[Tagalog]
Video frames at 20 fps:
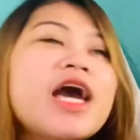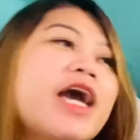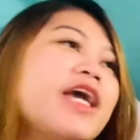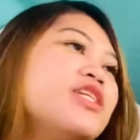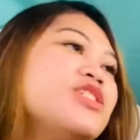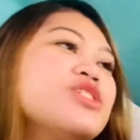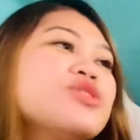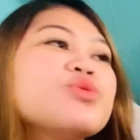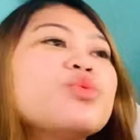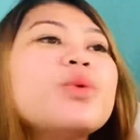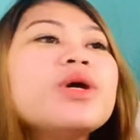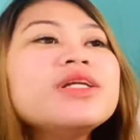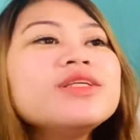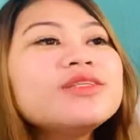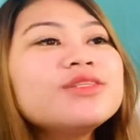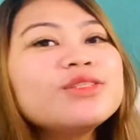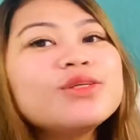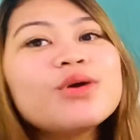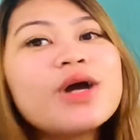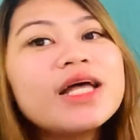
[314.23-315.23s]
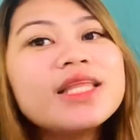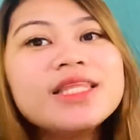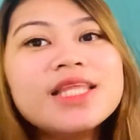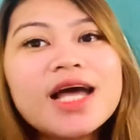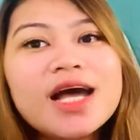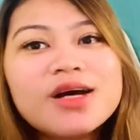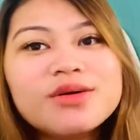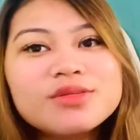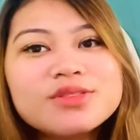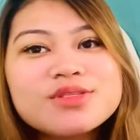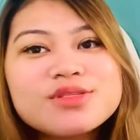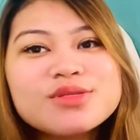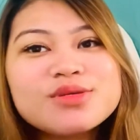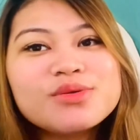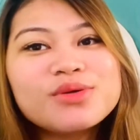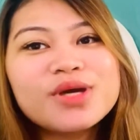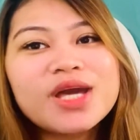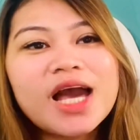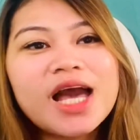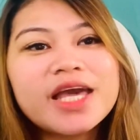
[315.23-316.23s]
I just want to announce
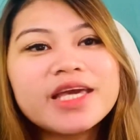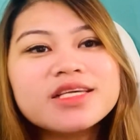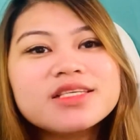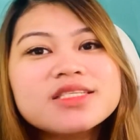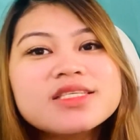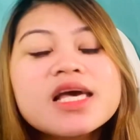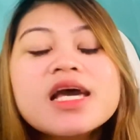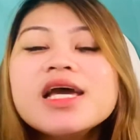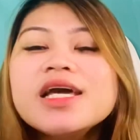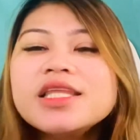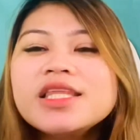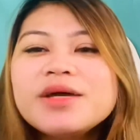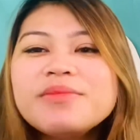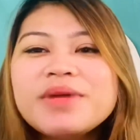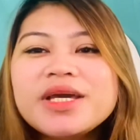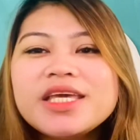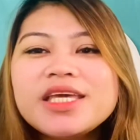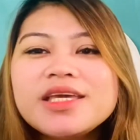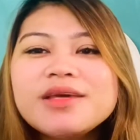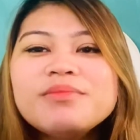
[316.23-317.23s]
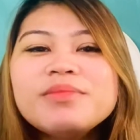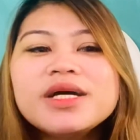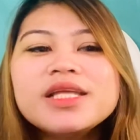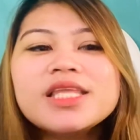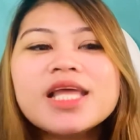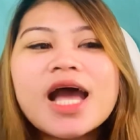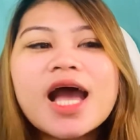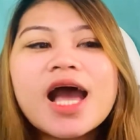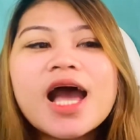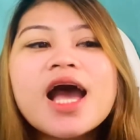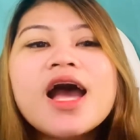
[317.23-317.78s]
you guys na maiiba na